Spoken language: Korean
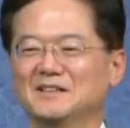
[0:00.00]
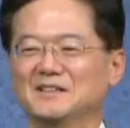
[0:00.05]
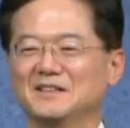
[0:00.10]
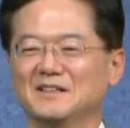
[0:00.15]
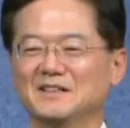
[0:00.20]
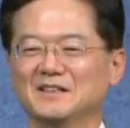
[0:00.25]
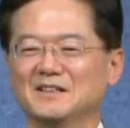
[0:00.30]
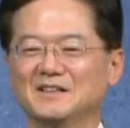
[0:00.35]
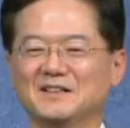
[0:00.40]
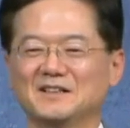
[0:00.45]

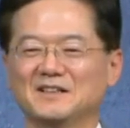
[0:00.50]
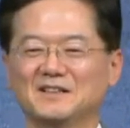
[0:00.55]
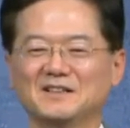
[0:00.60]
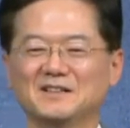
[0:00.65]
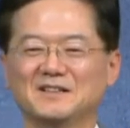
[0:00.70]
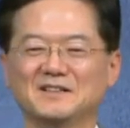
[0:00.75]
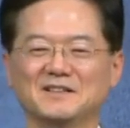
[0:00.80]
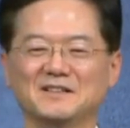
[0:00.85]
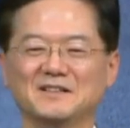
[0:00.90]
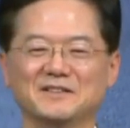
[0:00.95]
아,
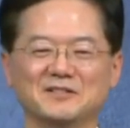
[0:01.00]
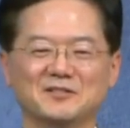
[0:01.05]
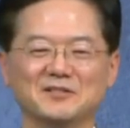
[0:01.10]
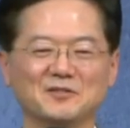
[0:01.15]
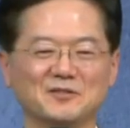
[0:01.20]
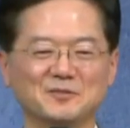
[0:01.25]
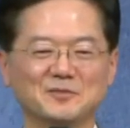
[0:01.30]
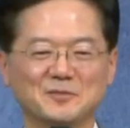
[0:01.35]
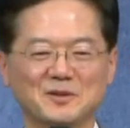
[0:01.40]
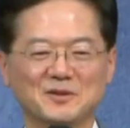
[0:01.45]

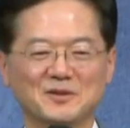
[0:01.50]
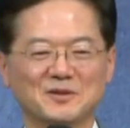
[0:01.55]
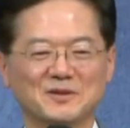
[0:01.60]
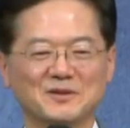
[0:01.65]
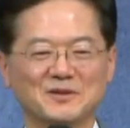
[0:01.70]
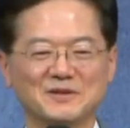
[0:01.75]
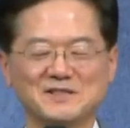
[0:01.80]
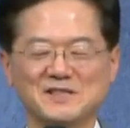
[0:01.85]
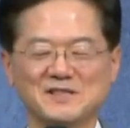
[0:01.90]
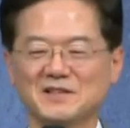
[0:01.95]
또
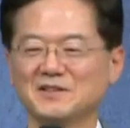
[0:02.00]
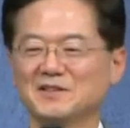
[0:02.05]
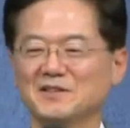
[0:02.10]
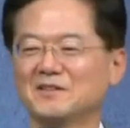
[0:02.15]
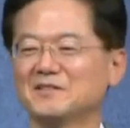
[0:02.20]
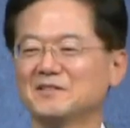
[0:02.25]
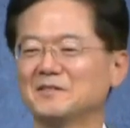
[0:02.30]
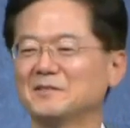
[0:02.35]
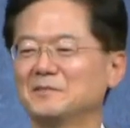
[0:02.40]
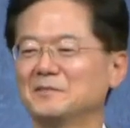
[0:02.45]
뭐,
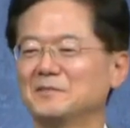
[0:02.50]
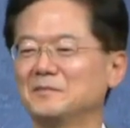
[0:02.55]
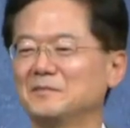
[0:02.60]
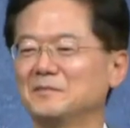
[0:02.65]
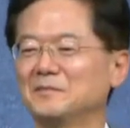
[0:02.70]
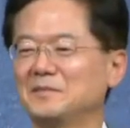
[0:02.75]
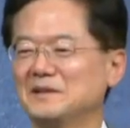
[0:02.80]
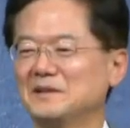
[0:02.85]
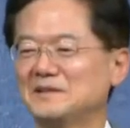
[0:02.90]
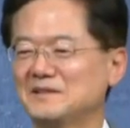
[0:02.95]
체력,
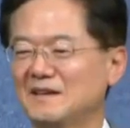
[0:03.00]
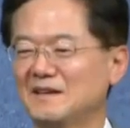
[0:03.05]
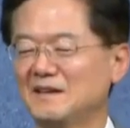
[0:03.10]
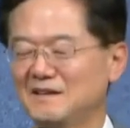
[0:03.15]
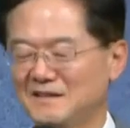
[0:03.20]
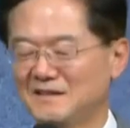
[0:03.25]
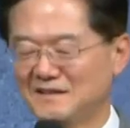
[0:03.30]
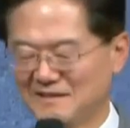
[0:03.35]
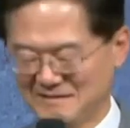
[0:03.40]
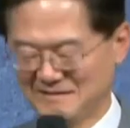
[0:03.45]

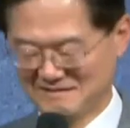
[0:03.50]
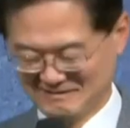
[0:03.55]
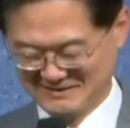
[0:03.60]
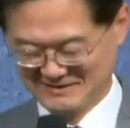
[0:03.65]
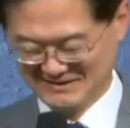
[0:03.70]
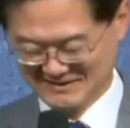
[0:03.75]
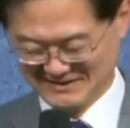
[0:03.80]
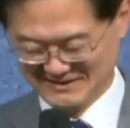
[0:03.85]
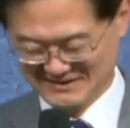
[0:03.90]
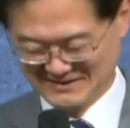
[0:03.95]
뱃살.
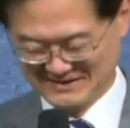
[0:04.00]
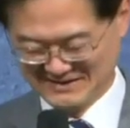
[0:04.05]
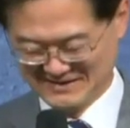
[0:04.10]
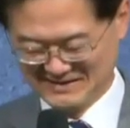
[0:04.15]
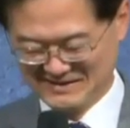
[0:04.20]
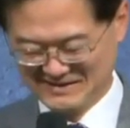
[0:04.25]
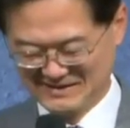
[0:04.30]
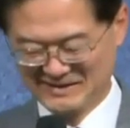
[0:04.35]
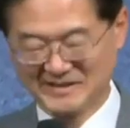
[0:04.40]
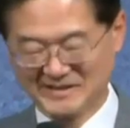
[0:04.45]

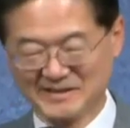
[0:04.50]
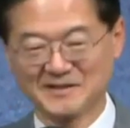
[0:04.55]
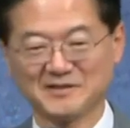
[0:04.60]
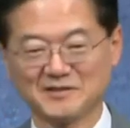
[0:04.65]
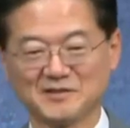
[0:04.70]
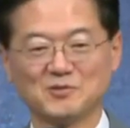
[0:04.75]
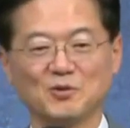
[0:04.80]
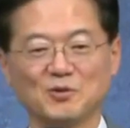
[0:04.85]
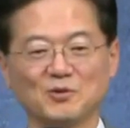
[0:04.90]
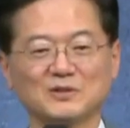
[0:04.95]

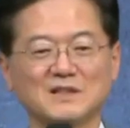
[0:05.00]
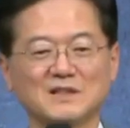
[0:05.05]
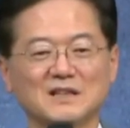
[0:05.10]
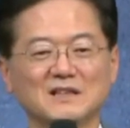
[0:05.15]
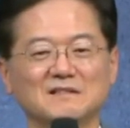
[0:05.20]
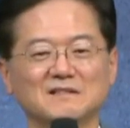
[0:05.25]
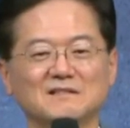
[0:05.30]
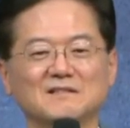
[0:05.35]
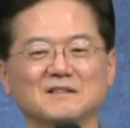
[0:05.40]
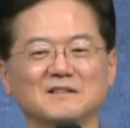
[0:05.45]
그리고
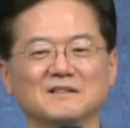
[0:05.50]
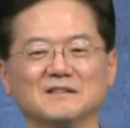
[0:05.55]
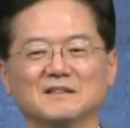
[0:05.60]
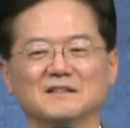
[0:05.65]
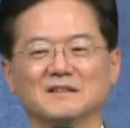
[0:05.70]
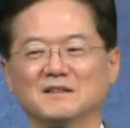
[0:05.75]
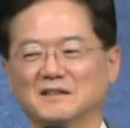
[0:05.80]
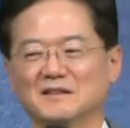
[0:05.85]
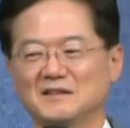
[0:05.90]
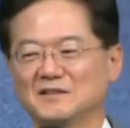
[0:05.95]
온갖
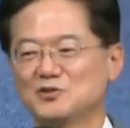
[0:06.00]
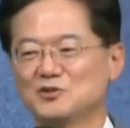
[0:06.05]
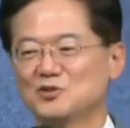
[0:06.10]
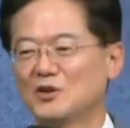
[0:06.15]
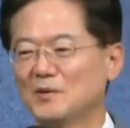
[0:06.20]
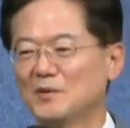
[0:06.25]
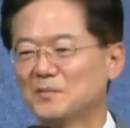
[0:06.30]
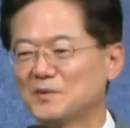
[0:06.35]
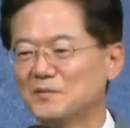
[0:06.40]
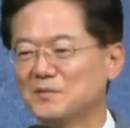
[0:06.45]

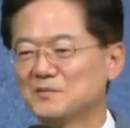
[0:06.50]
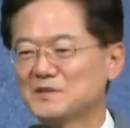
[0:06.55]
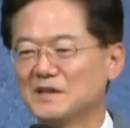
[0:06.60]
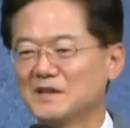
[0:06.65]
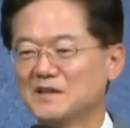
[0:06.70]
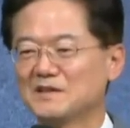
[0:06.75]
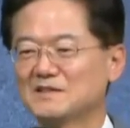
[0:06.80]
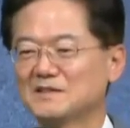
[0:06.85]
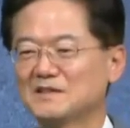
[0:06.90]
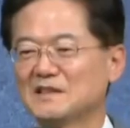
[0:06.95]

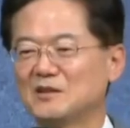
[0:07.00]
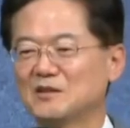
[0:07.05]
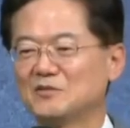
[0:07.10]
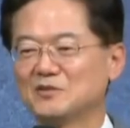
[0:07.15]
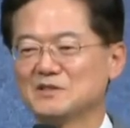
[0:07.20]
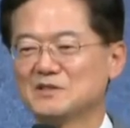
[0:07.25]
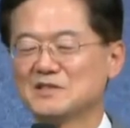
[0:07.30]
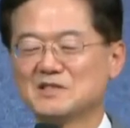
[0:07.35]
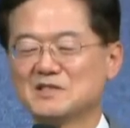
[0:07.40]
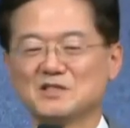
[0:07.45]
종합검사에서
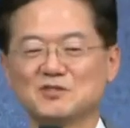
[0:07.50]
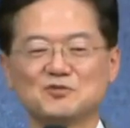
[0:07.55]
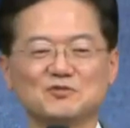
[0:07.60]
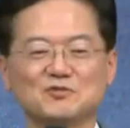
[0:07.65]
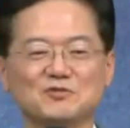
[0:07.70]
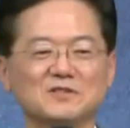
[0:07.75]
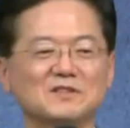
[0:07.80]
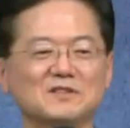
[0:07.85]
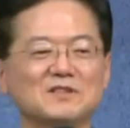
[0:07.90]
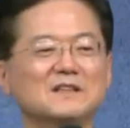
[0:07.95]
나오는
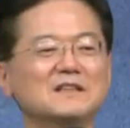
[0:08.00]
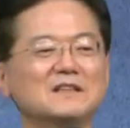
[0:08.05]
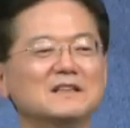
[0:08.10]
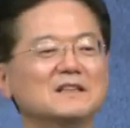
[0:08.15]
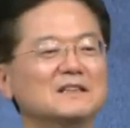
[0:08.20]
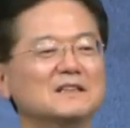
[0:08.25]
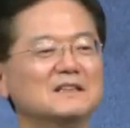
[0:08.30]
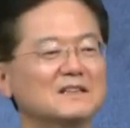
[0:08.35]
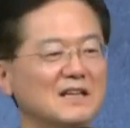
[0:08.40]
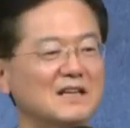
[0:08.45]
지수들,
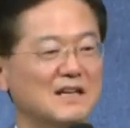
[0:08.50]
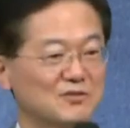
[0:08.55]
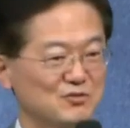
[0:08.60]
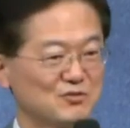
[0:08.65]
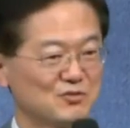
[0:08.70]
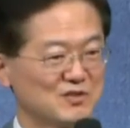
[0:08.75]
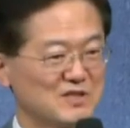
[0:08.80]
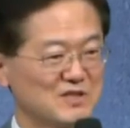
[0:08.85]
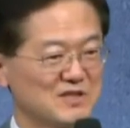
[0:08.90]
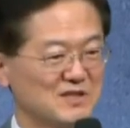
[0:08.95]
당
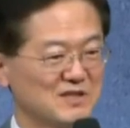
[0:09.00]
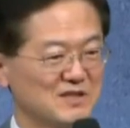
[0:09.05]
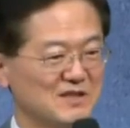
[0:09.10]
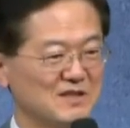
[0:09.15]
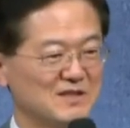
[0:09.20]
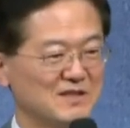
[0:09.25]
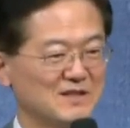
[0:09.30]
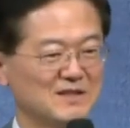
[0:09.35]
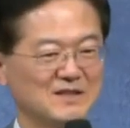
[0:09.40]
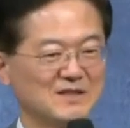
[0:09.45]
수치,
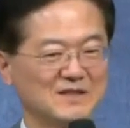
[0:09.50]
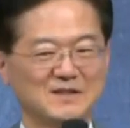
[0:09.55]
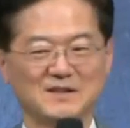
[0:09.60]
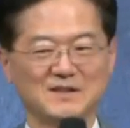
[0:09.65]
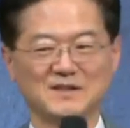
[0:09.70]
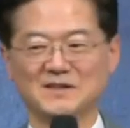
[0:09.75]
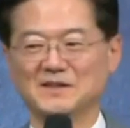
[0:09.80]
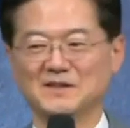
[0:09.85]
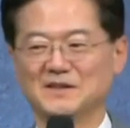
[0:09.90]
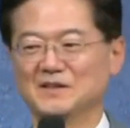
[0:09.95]

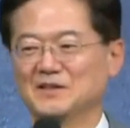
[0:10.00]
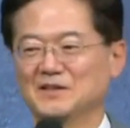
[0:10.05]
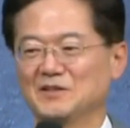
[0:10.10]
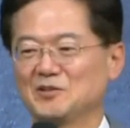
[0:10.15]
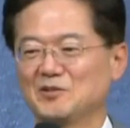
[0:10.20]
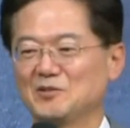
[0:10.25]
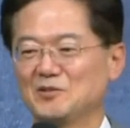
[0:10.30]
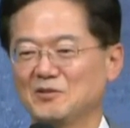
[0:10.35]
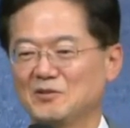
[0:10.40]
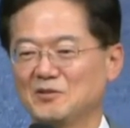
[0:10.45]

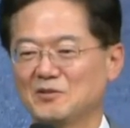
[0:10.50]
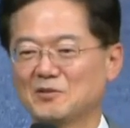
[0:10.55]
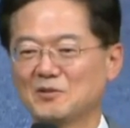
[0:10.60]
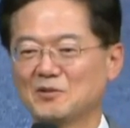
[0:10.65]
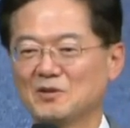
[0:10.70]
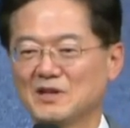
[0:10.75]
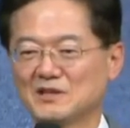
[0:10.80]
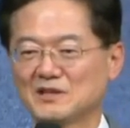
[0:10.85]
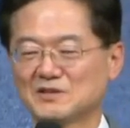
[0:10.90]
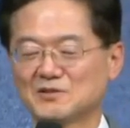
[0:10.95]
또
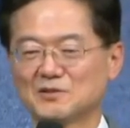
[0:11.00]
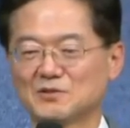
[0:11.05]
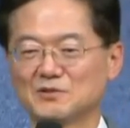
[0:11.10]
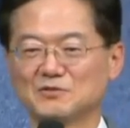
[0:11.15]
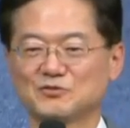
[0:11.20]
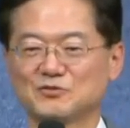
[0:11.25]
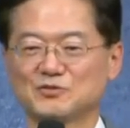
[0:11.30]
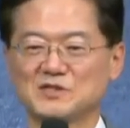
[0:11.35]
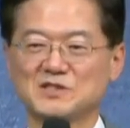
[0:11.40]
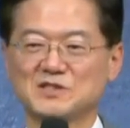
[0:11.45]
콜레스테롤
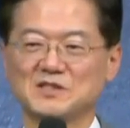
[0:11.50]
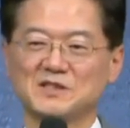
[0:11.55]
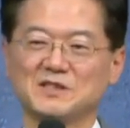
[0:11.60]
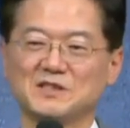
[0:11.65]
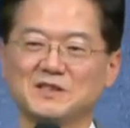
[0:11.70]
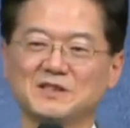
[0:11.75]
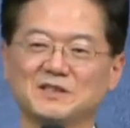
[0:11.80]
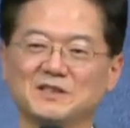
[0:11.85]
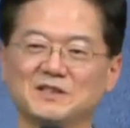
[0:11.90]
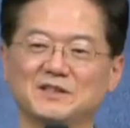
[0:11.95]
수치,
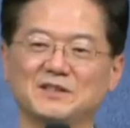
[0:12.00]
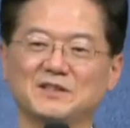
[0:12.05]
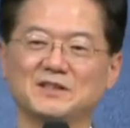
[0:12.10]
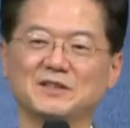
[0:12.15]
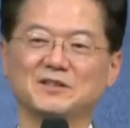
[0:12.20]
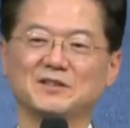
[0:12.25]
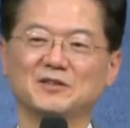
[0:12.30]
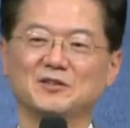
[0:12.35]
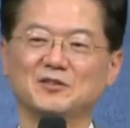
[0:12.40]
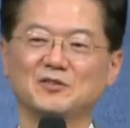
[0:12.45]

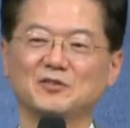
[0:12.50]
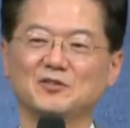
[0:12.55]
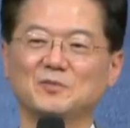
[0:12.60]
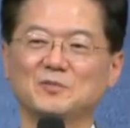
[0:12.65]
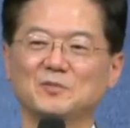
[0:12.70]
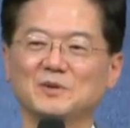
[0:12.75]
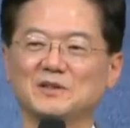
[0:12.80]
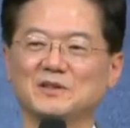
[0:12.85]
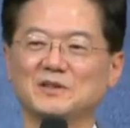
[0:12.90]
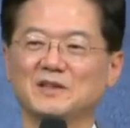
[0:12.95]
또
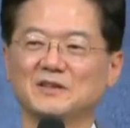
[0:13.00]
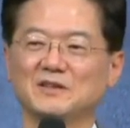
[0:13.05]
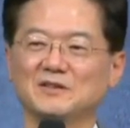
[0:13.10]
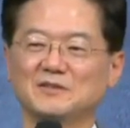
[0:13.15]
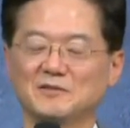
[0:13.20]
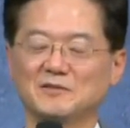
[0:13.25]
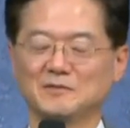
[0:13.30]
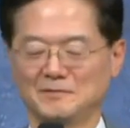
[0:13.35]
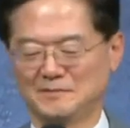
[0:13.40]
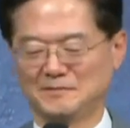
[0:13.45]
뭐 있나요?
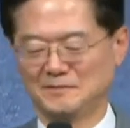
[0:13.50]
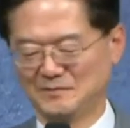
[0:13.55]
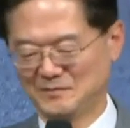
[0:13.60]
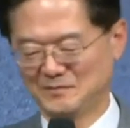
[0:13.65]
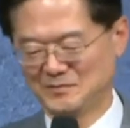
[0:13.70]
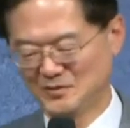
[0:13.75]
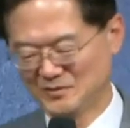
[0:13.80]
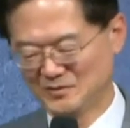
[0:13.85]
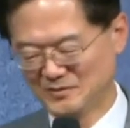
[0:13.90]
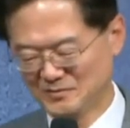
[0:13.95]

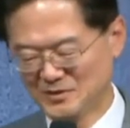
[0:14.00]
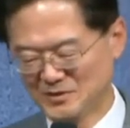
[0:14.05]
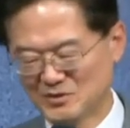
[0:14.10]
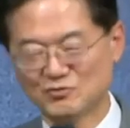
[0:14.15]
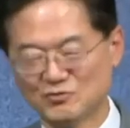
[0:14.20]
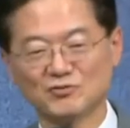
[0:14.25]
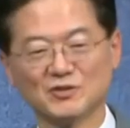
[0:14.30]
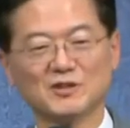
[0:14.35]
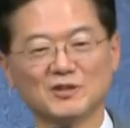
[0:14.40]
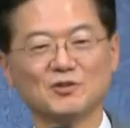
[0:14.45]
뭐
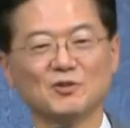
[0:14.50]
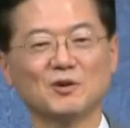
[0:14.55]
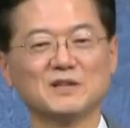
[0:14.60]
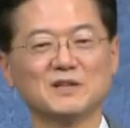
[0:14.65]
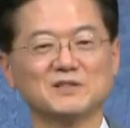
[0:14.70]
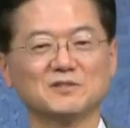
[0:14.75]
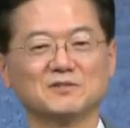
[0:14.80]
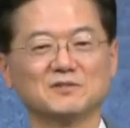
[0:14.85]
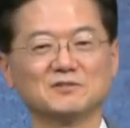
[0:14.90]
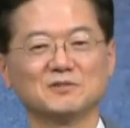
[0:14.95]
핏줄의 노화
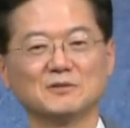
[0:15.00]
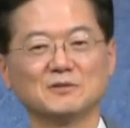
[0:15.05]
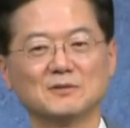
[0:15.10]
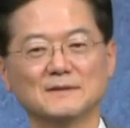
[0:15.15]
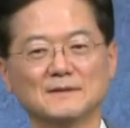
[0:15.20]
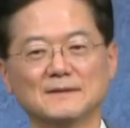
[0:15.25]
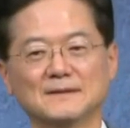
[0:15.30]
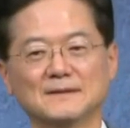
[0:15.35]
정도,